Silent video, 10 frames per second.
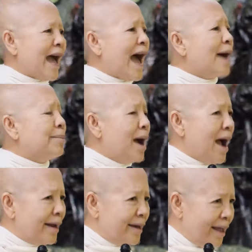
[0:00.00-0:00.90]
ถาม
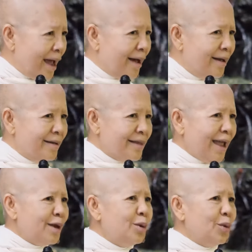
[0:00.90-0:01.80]
มาเนี่ยน่า
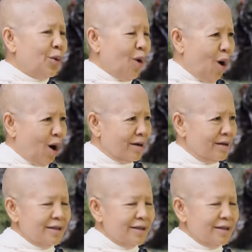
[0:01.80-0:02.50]
เอ็นดูออก